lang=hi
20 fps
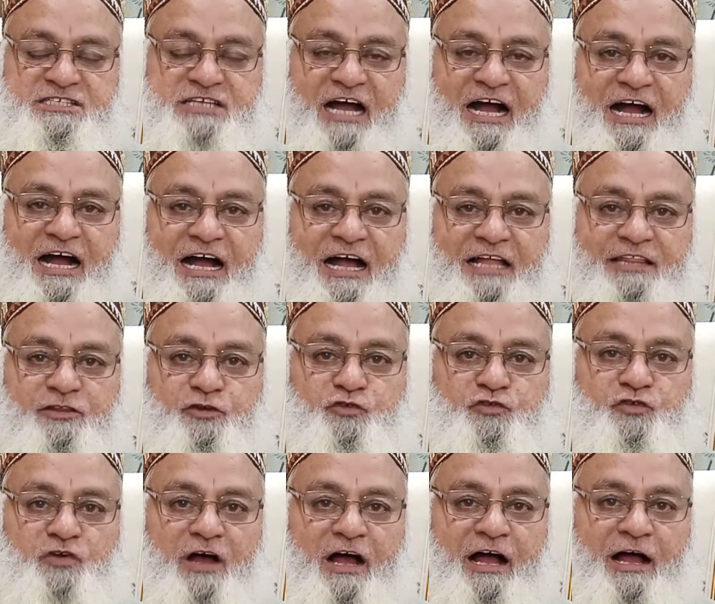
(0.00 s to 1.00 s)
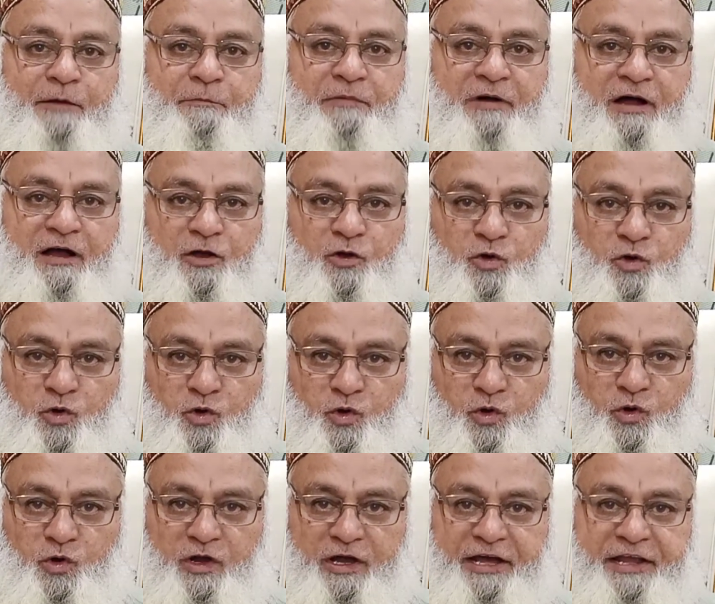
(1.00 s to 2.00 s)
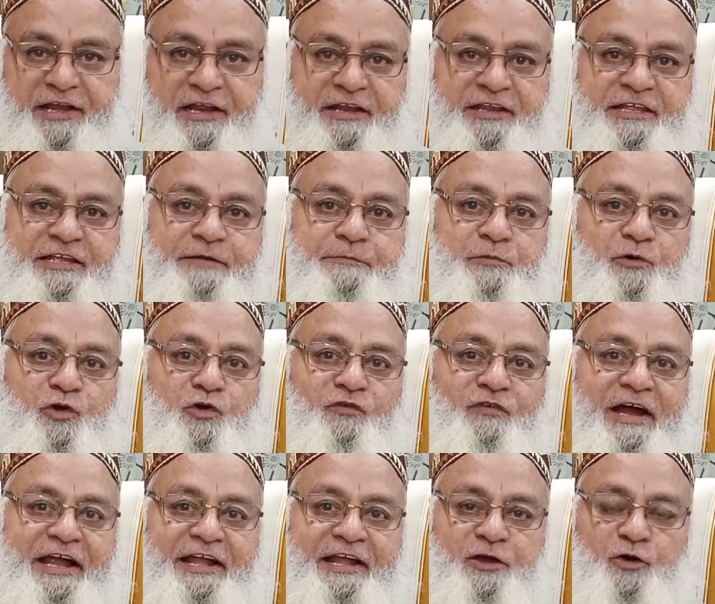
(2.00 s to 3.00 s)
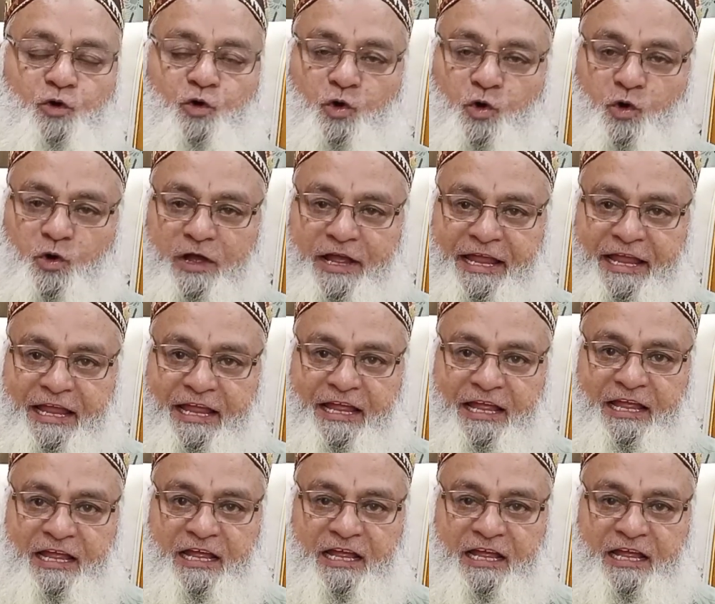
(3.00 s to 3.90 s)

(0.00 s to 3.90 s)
सात सहाबा को एनर्जी प्रोवाइड हो गई